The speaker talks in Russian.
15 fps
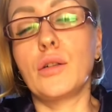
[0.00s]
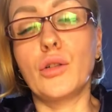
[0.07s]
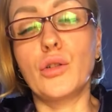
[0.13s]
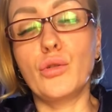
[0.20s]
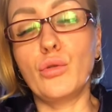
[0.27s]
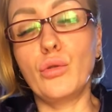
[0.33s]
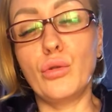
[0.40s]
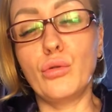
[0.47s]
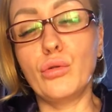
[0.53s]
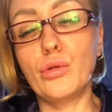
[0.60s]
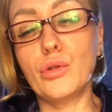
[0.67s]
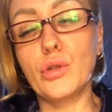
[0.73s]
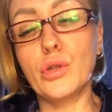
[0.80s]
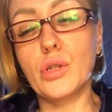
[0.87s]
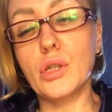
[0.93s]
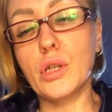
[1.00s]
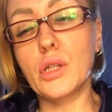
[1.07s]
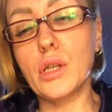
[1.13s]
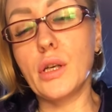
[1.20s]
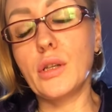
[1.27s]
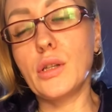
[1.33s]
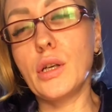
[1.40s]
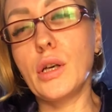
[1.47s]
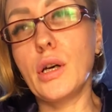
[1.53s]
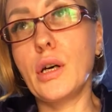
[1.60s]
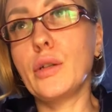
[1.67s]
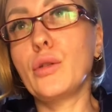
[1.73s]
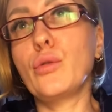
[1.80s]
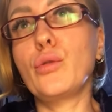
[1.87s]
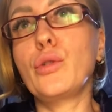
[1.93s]
Что ты хочешь сказать
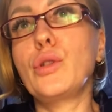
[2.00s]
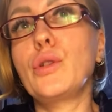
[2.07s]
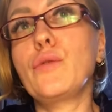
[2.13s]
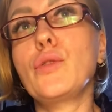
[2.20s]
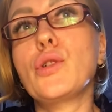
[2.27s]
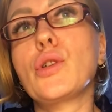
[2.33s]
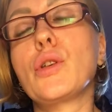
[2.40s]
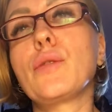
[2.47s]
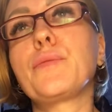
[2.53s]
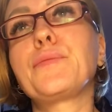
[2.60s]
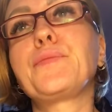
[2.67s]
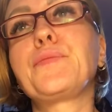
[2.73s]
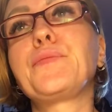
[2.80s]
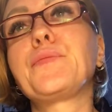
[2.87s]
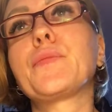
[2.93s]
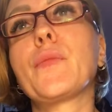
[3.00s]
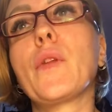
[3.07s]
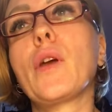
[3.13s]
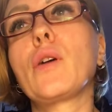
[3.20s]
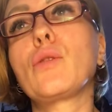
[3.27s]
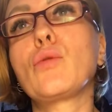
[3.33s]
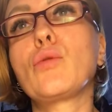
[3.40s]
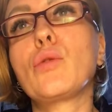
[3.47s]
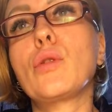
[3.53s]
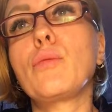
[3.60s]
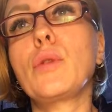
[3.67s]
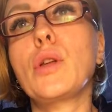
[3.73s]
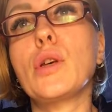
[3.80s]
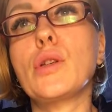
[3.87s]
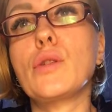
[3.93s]
той девочке, которая
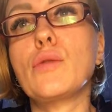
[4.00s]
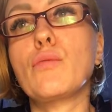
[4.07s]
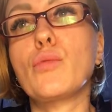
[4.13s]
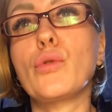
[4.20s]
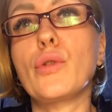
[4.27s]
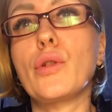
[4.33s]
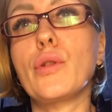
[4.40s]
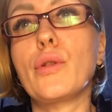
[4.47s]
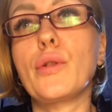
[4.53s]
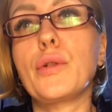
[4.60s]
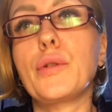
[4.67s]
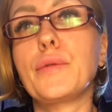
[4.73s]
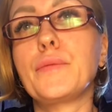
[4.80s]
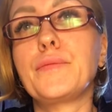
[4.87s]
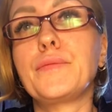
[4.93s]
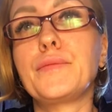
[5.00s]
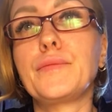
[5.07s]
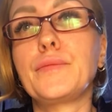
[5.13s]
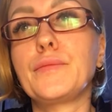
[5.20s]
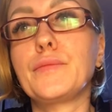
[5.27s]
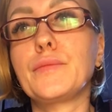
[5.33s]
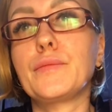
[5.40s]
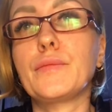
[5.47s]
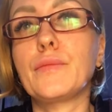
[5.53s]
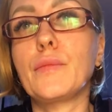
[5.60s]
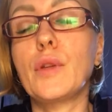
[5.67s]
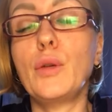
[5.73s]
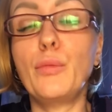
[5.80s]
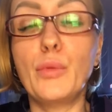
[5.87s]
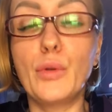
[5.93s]
меня смотрит?
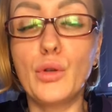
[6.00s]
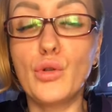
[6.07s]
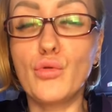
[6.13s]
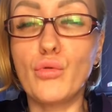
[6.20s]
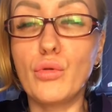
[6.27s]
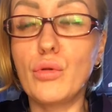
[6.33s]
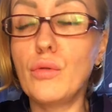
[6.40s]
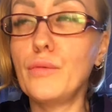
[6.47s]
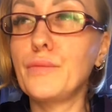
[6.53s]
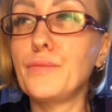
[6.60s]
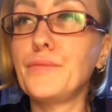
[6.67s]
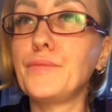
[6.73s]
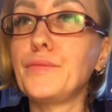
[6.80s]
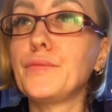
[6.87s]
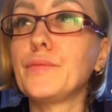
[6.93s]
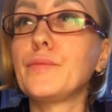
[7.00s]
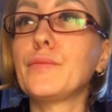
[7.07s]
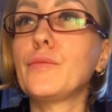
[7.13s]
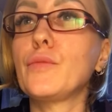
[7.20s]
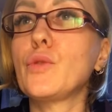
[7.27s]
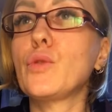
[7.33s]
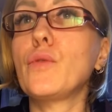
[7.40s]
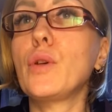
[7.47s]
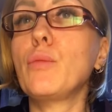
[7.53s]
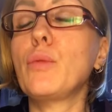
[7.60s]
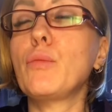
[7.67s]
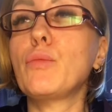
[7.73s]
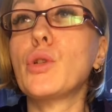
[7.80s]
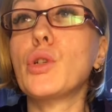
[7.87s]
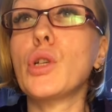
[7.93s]
Ты пришел, все время
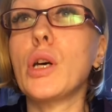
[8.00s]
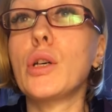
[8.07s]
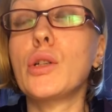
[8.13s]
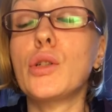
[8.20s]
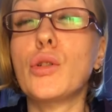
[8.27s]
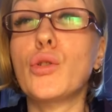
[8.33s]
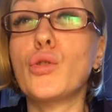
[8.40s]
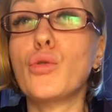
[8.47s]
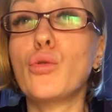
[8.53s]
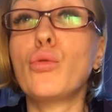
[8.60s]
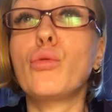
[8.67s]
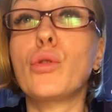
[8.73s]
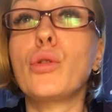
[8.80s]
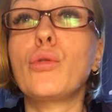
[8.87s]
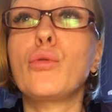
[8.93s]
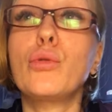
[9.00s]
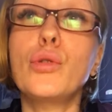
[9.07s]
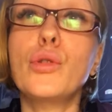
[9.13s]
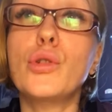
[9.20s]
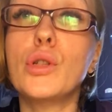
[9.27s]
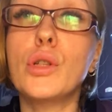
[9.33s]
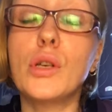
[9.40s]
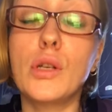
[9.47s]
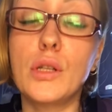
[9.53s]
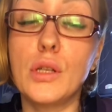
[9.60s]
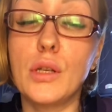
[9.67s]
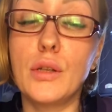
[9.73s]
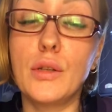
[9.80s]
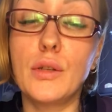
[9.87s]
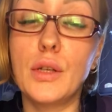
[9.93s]
мешаешься. Что ты хочешь сказать?